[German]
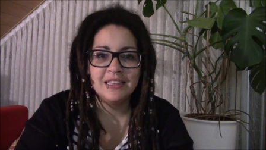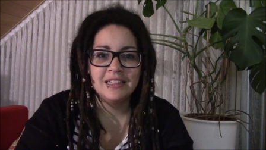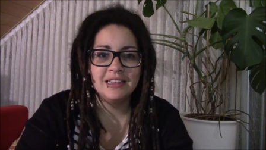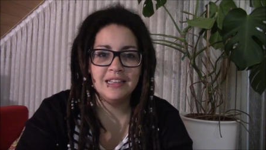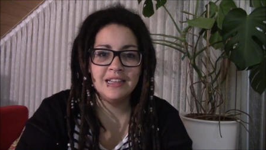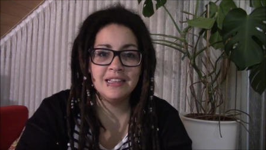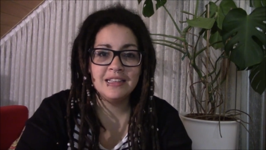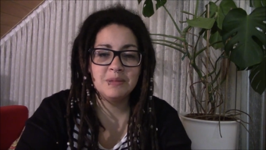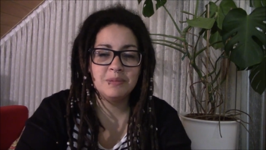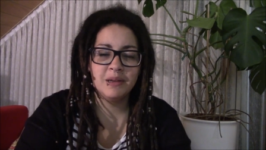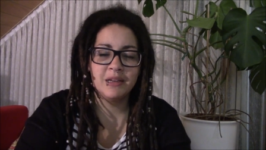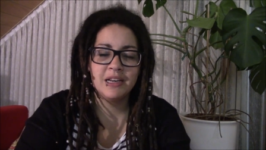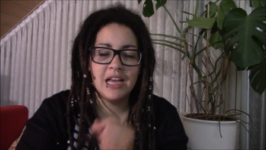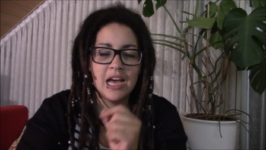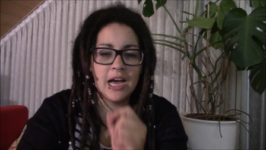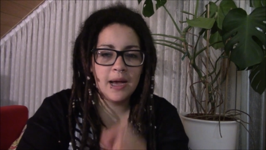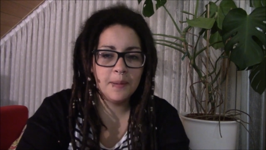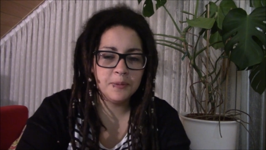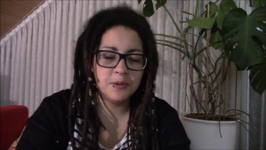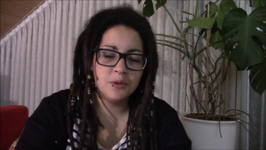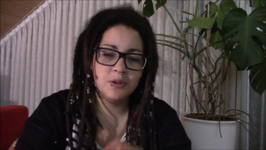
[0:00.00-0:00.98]
dass meine
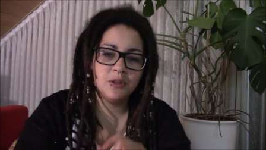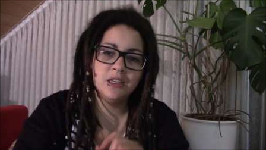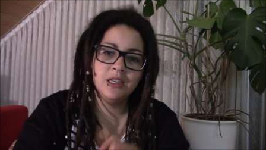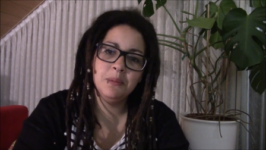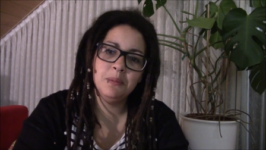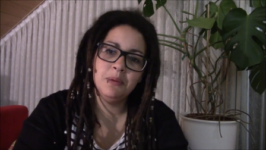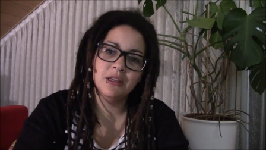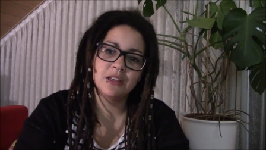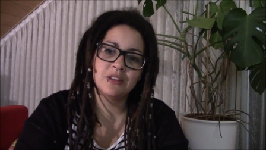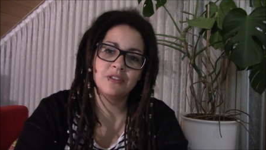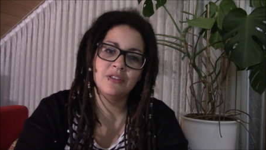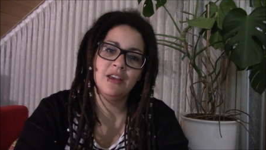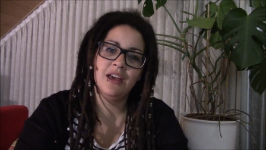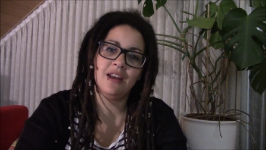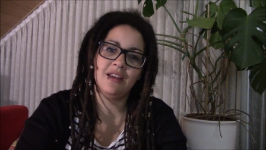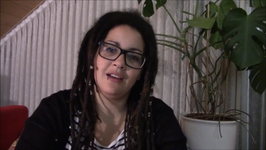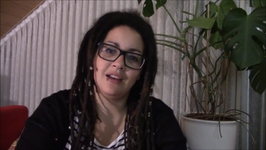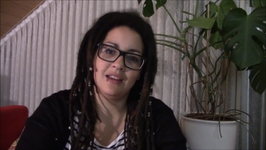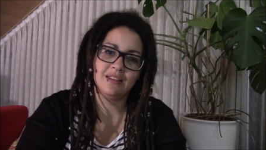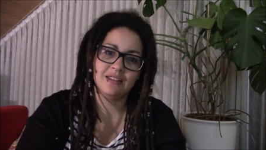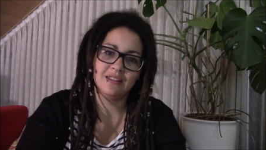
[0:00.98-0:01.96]
absolute
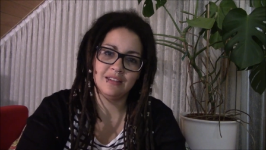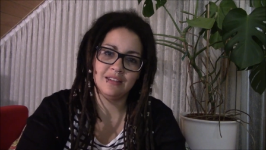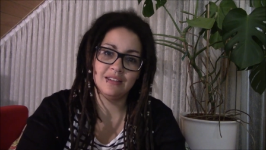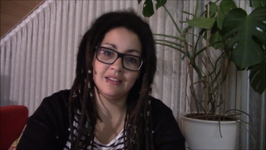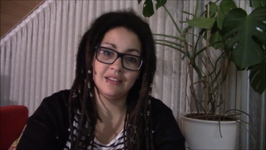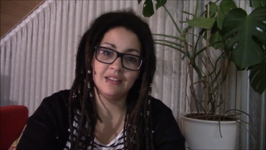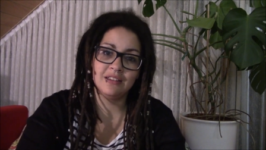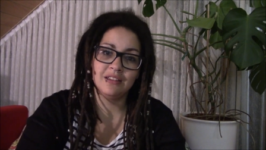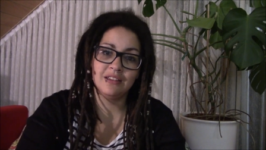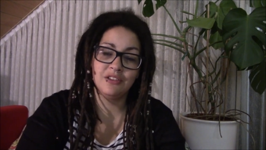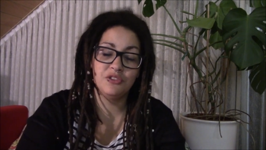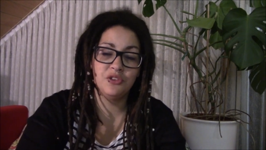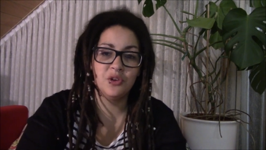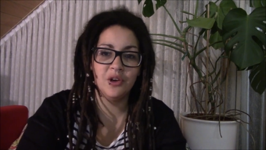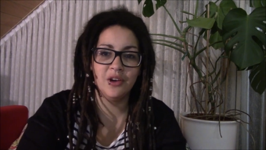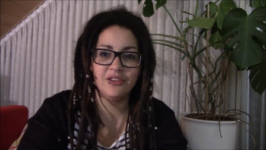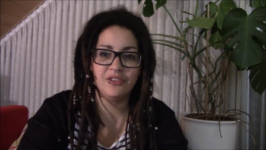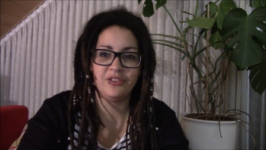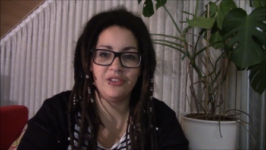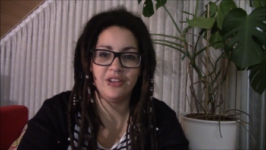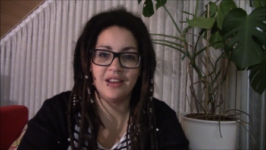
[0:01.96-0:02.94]
Lieblingspferderasse die
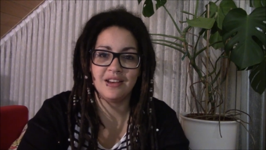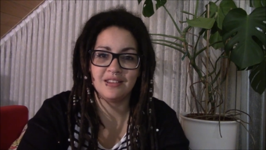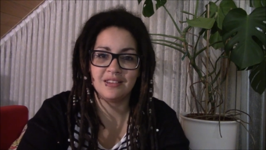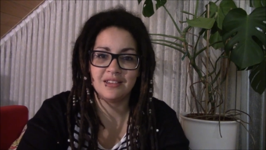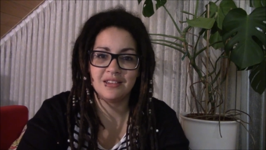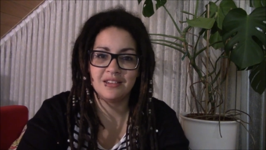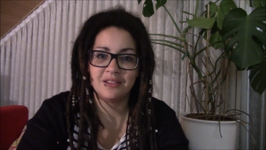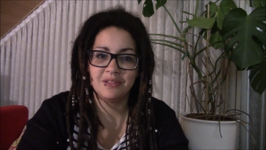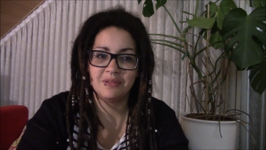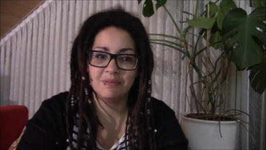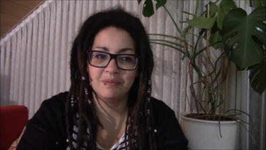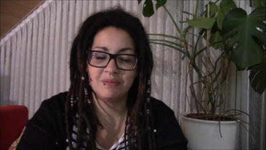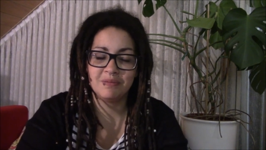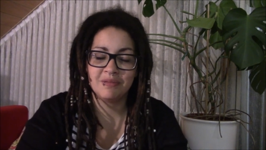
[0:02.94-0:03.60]
Fjordpferde sind.